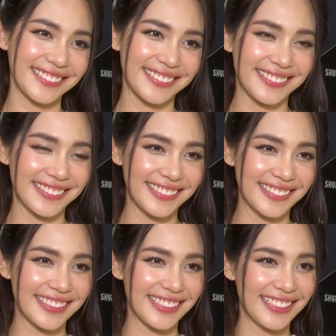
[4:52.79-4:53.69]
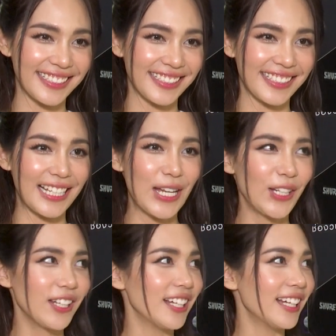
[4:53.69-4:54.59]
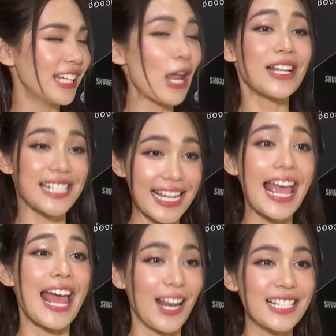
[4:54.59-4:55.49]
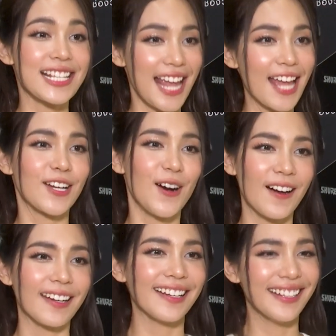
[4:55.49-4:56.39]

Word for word: แต่กว่าจะได้เซ็นก็คือเราอาจจะแก่ก่อน